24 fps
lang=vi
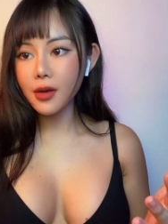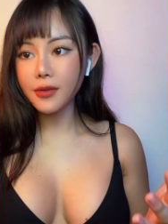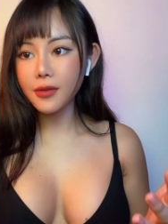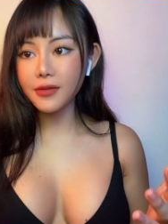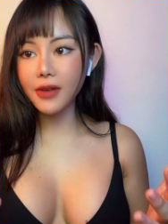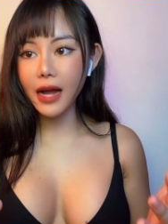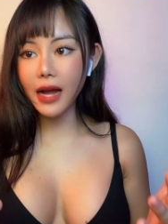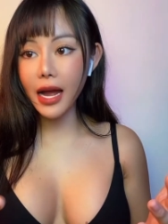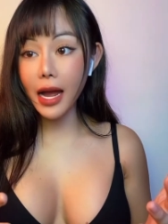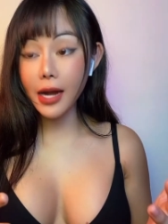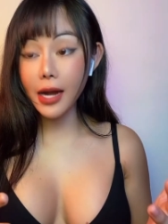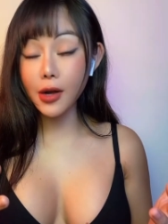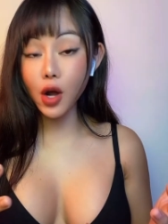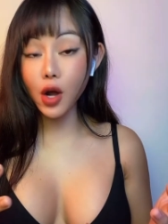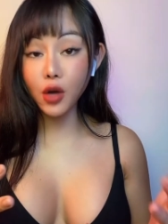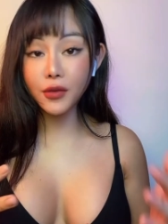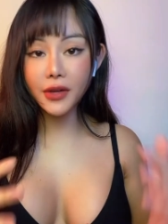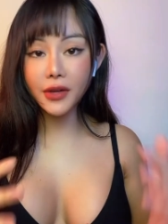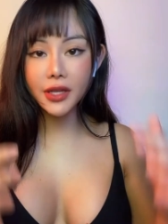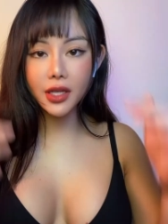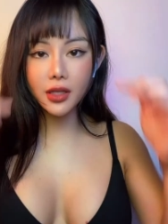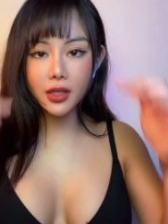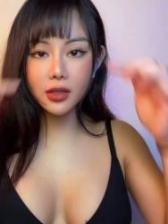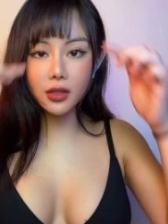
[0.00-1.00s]
và đối
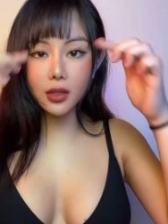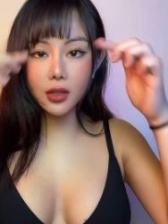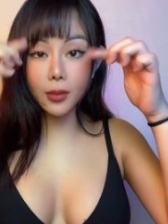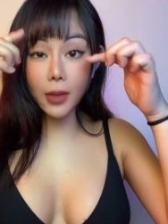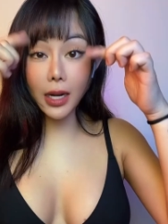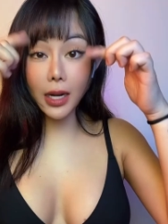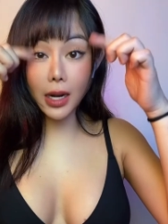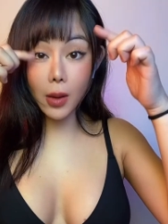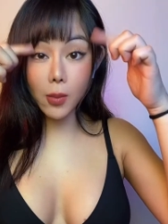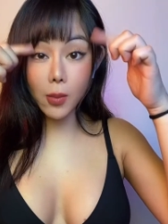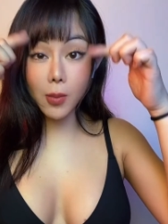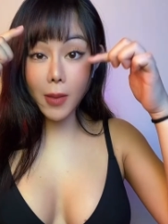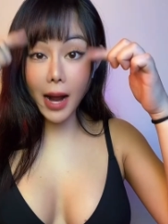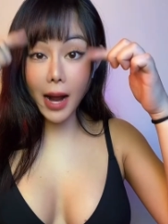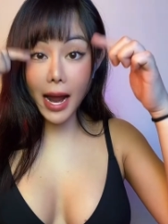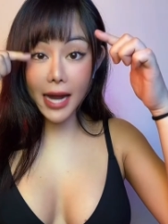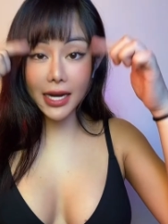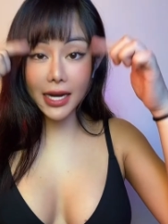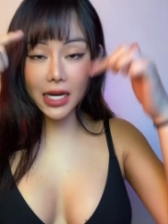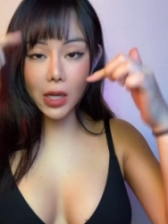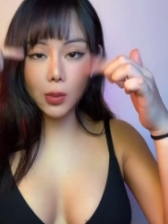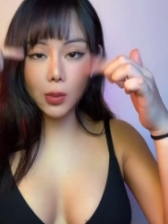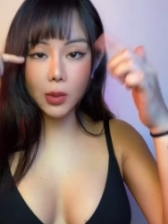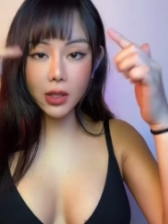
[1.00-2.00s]
với những người mà lông
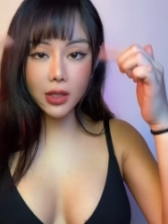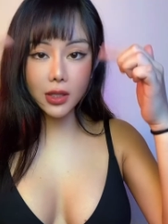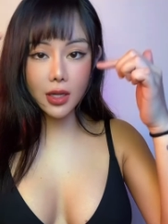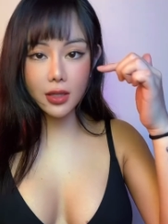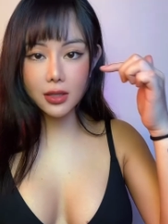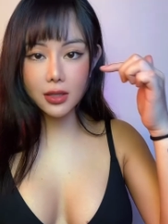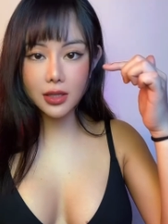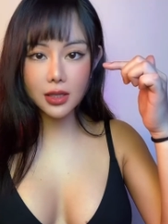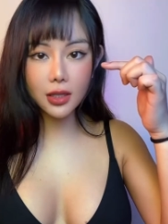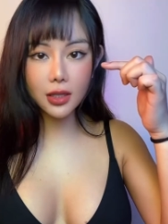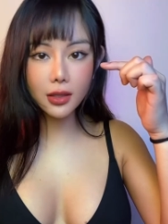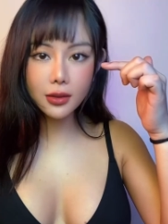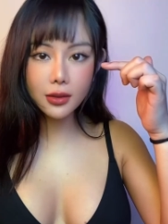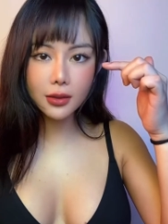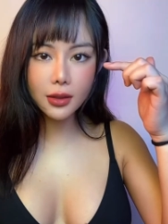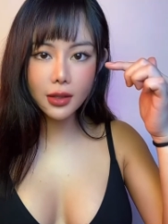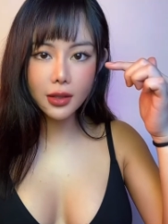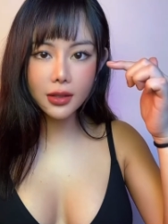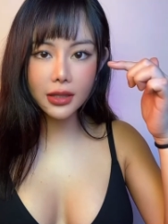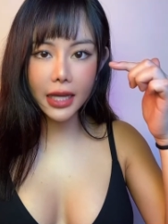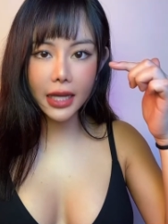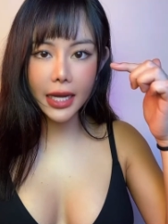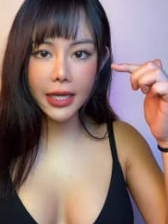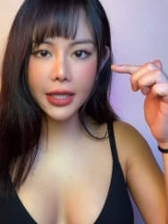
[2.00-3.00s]
mày không có cân xứng
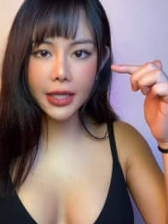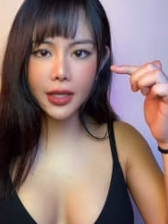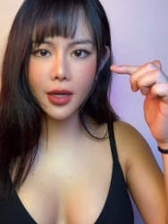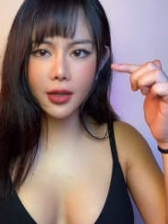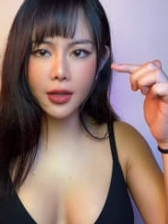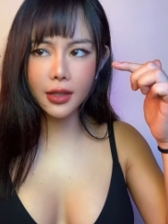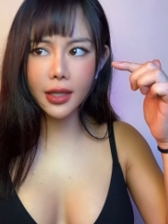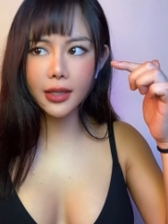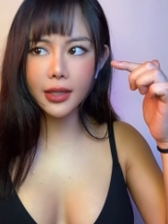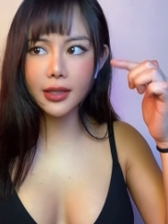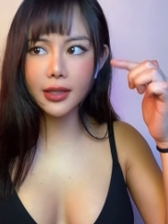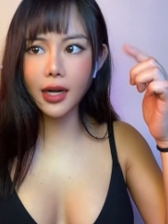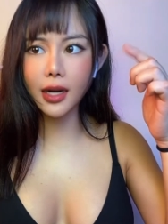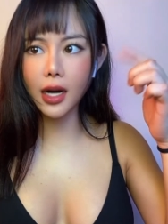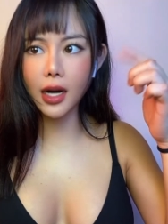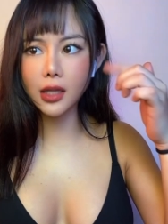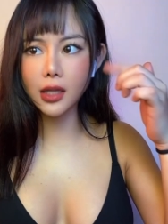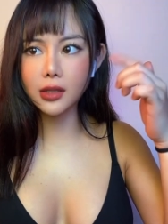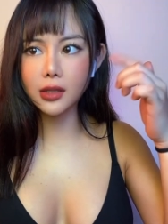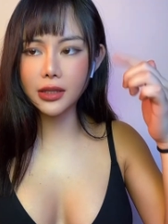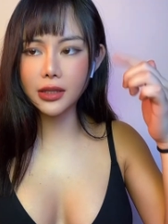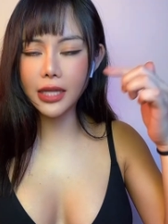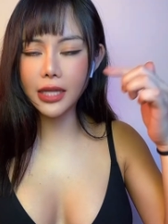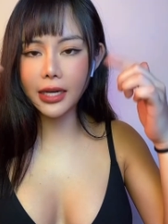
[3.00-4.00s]
tại do cái
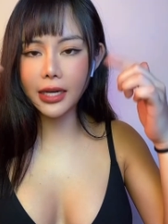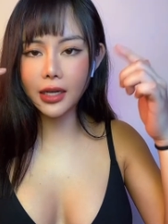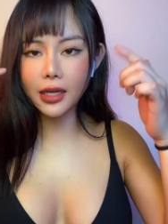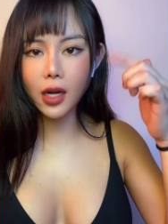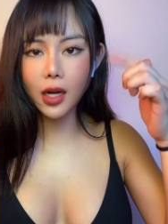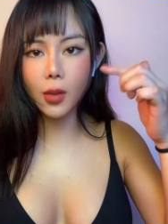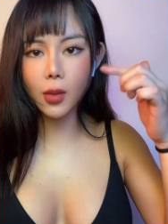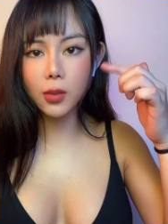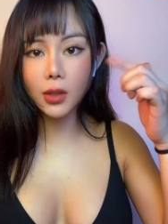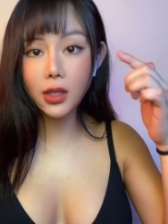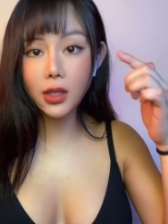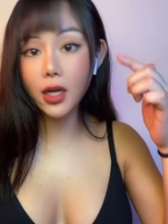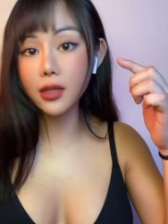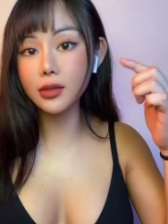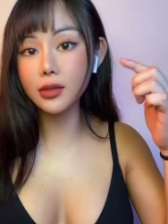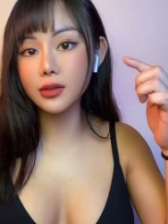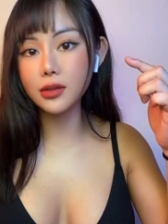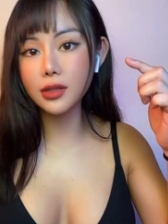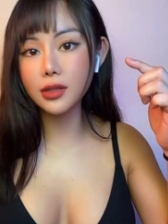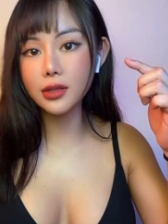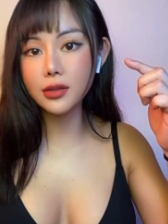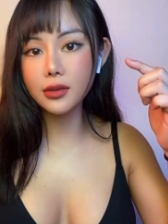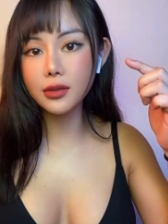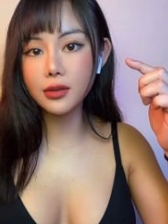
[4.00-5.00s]
cơ người ta nó không
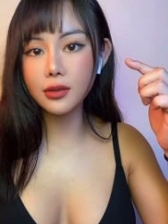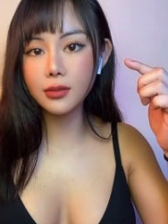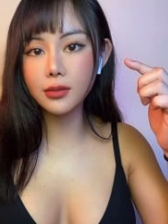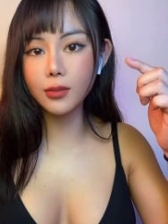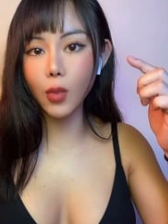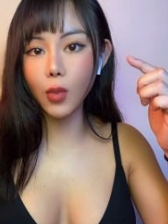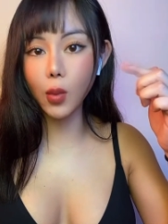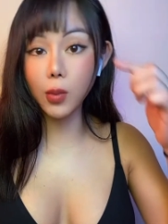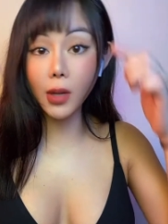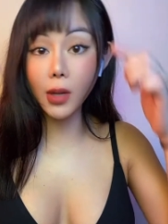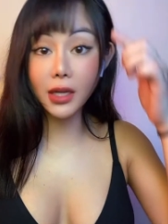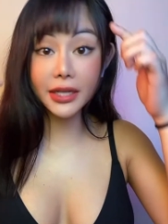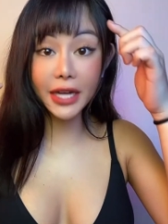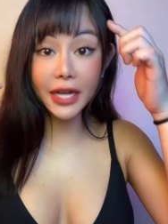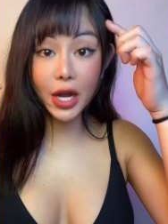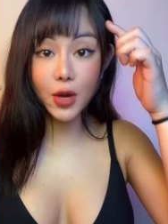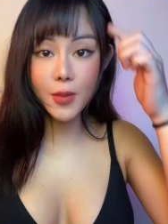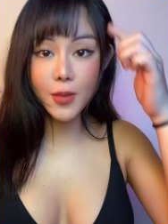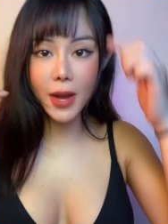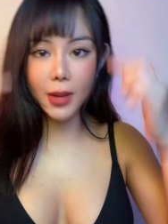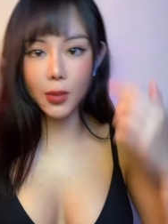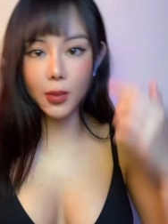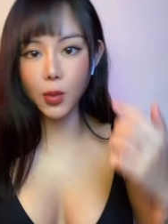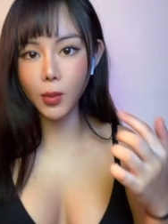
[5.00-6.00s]
cân một bên
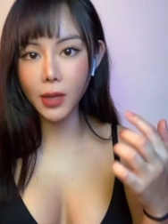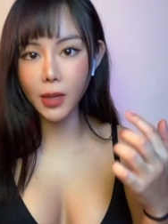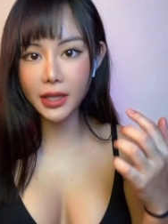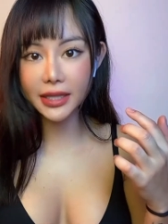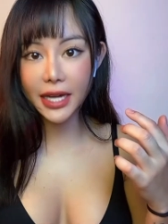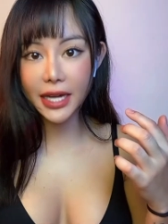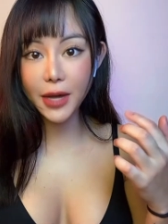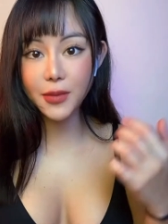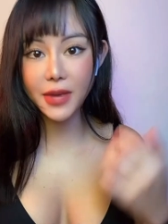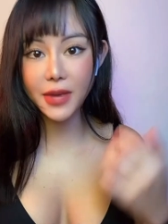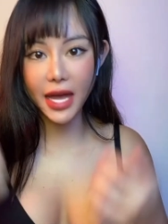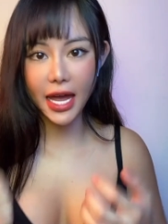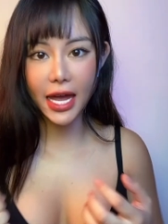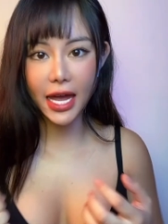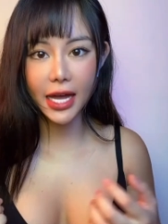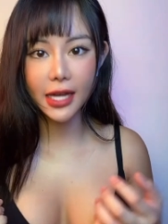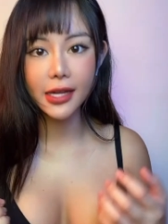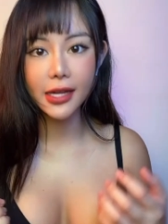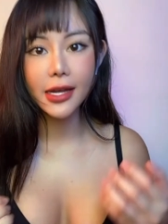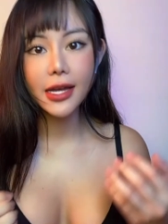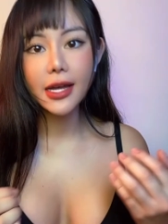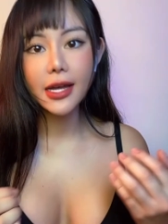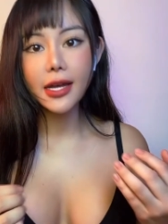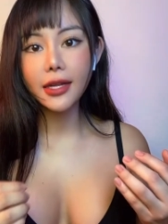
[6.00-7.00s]
kéo mạnh một bên kéo nhẹ